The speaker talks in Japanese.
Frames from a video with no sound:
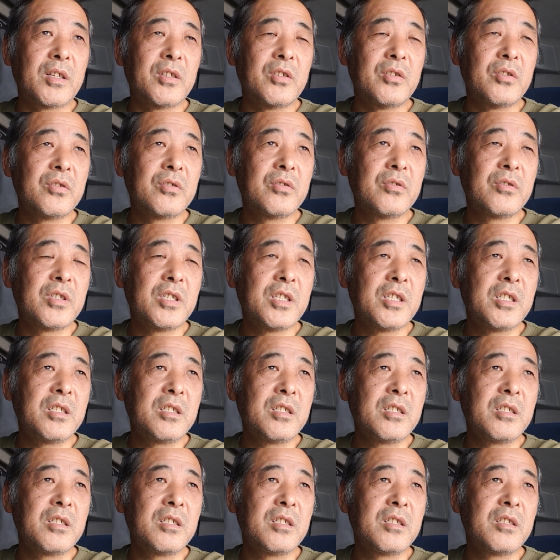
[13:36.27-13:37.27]
入
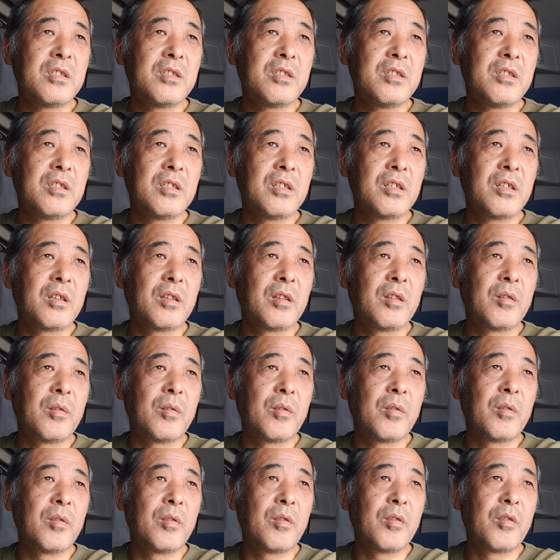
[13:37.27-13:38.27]
院、
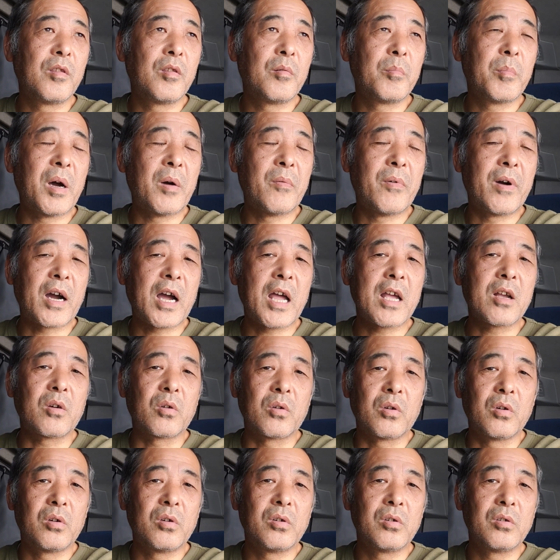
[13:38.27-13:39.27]
まあ若い
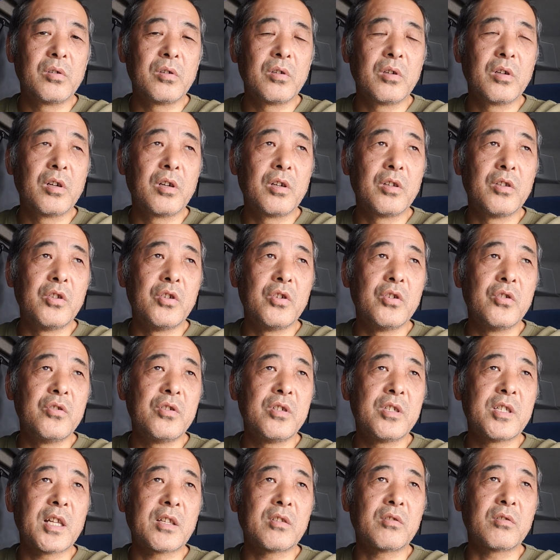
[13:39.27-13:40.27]
頃、
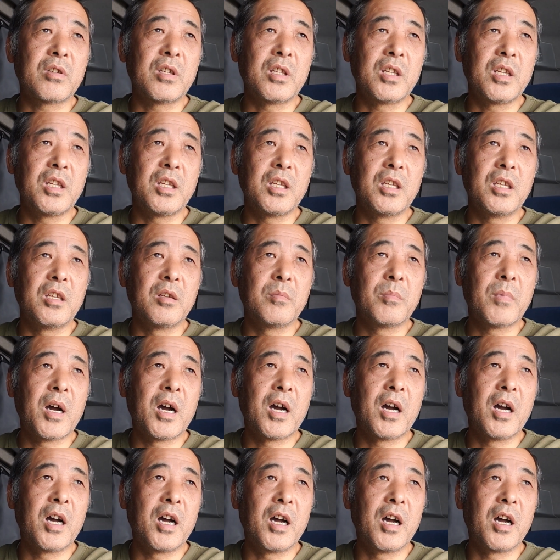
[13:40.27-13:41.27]
入院した時に、ま
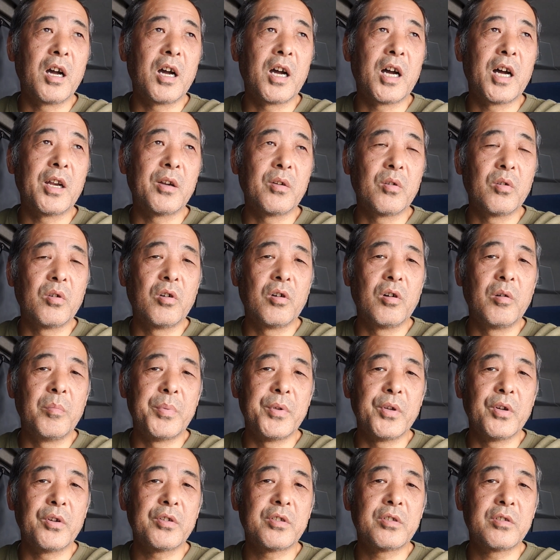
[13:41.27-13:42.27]
あ、あの、
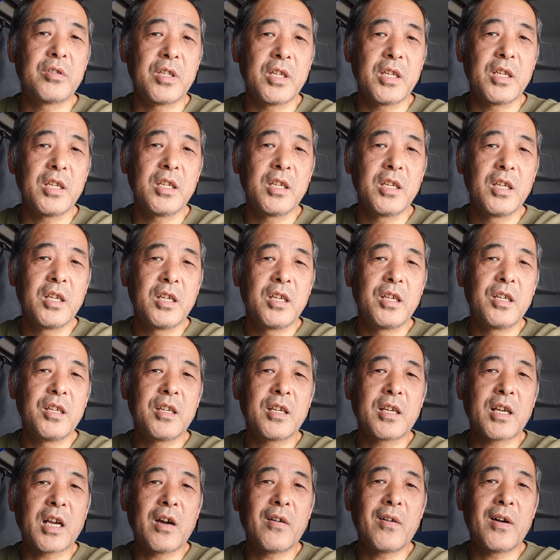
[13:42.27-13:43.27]
美容室に入
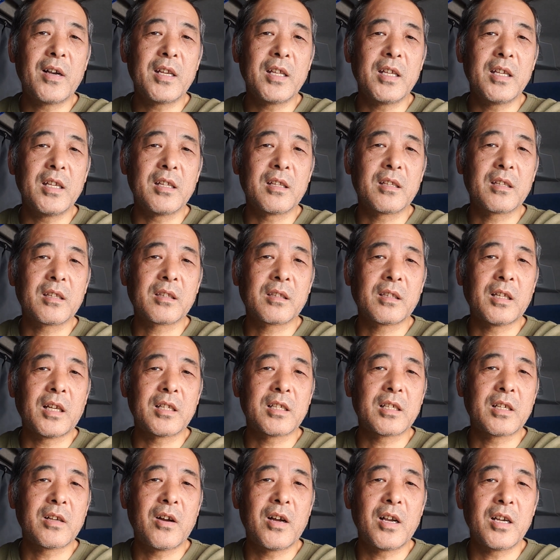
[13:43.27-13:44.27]
り替わり、
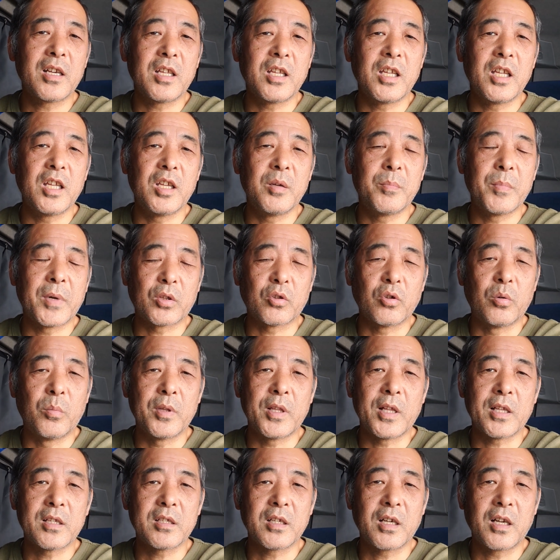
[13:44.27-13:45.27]
立ち替わり、まあ
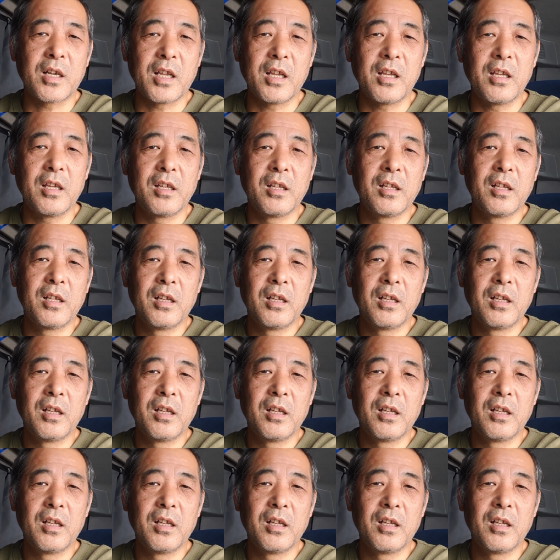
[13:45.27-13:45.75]
友達がね、